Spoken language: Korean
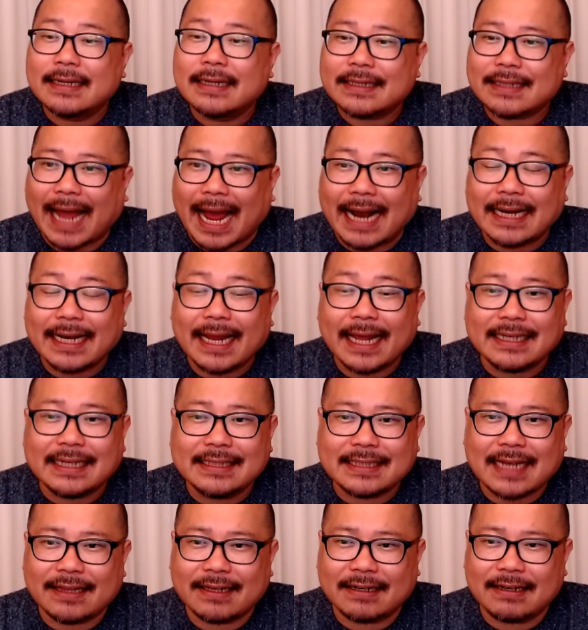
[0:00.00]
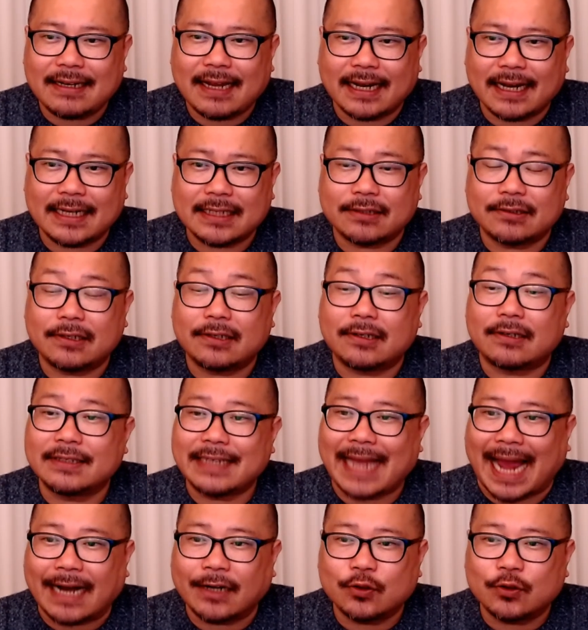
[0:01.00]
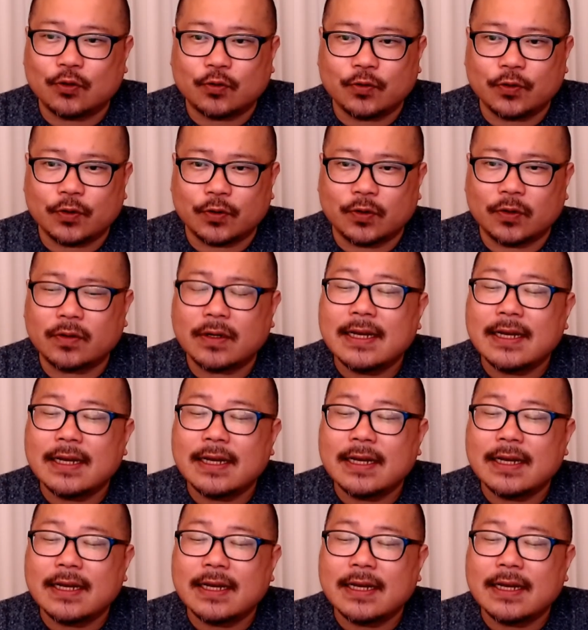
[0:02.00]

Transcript: 당내 인사들을 향해서 양두구육,